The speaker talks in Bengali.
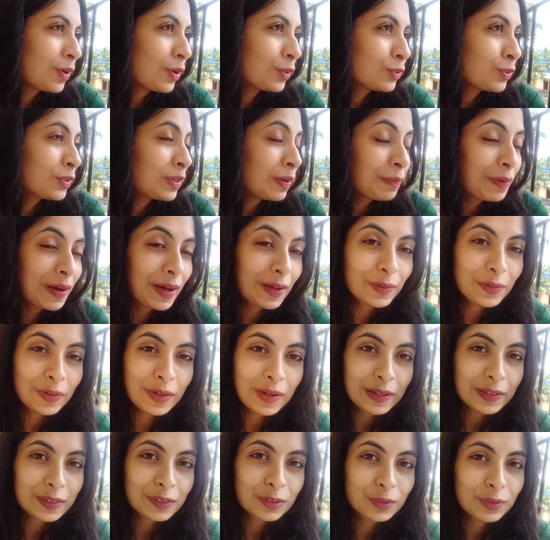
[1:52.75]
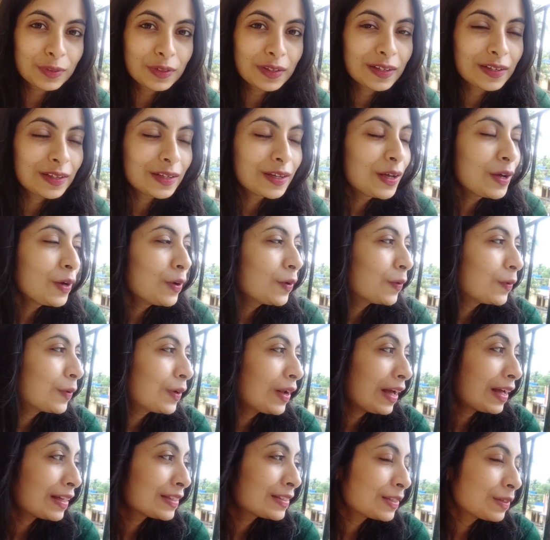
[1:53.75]
অতটা ভালো লাগতো না
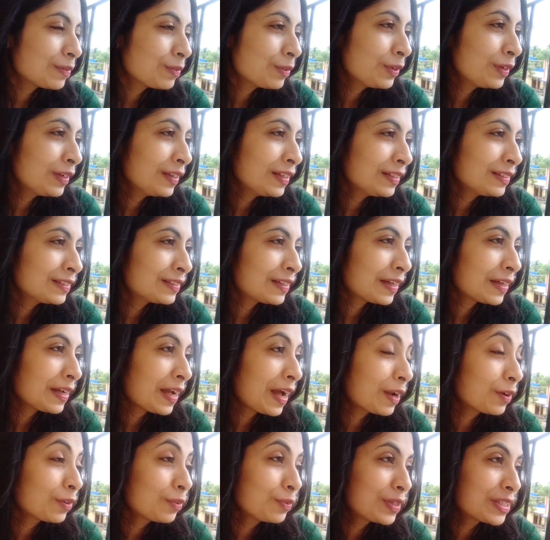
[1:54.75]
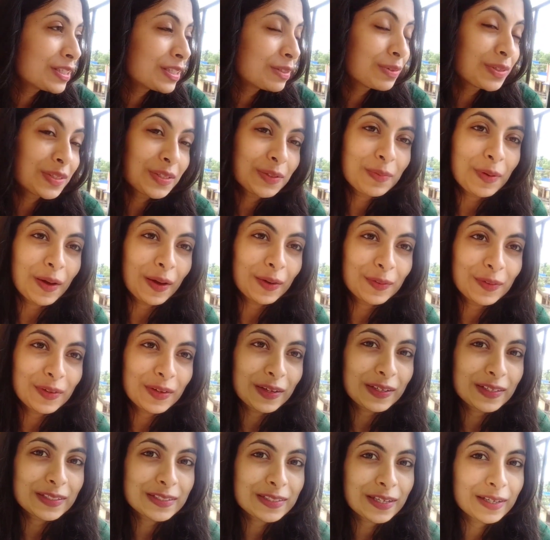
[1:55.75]
ওরা আছে বলেই তাই আরও বেশি বেশি ভালো
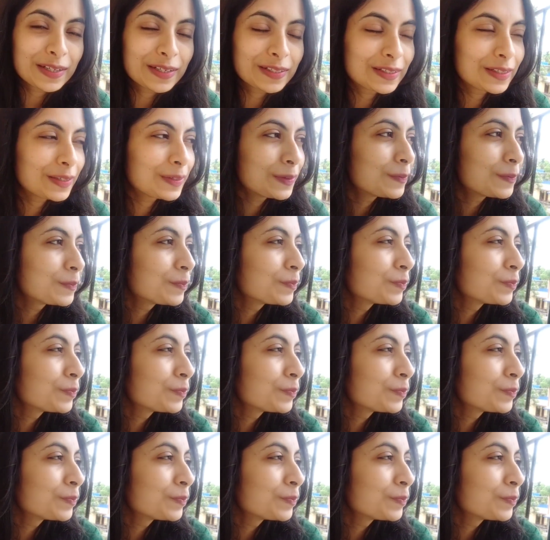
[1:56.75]
লাগে জায়গাটা